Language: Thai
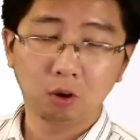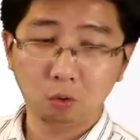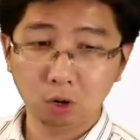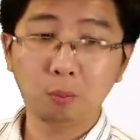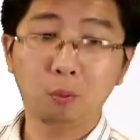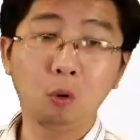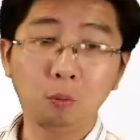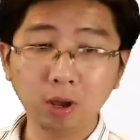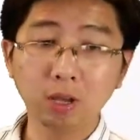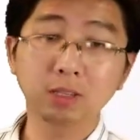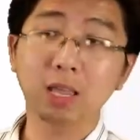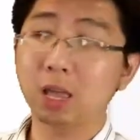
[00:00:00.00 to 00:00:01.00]
อุณหภูมิก็
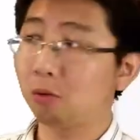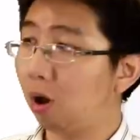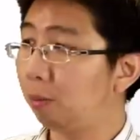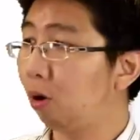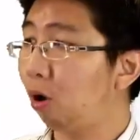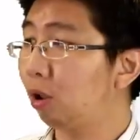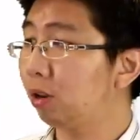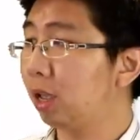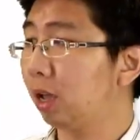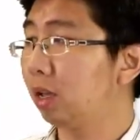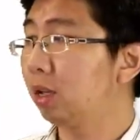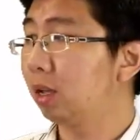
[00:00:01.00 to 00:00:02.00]
คือใส่ความร้อนเนี่
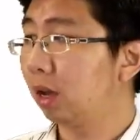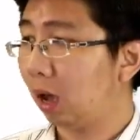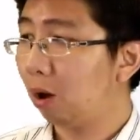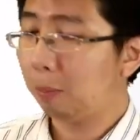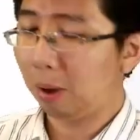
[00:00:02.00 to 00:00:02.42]
ยเข้าไป